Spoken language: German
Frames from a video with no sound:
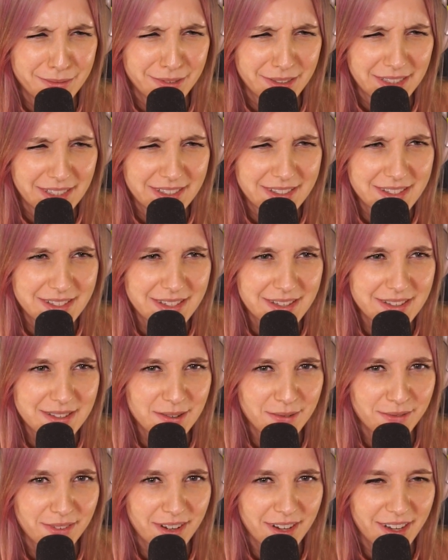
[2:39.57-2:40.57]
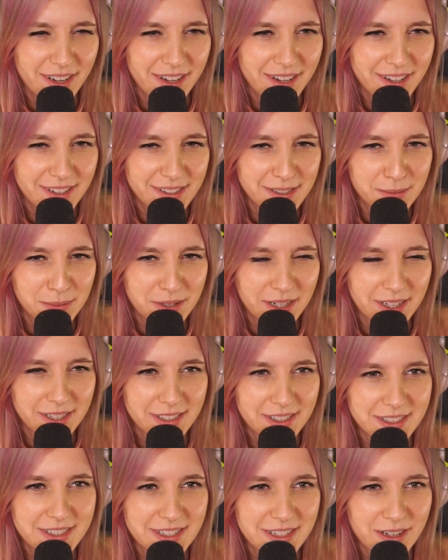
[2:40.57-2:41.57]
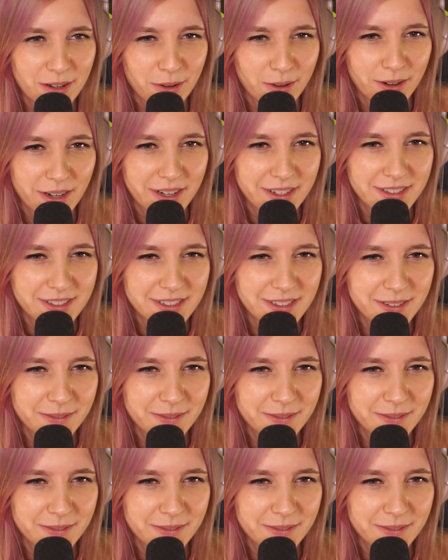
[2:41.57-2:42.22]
Und jetzt ist es soweit. Ich bin gerade richtig glücklich.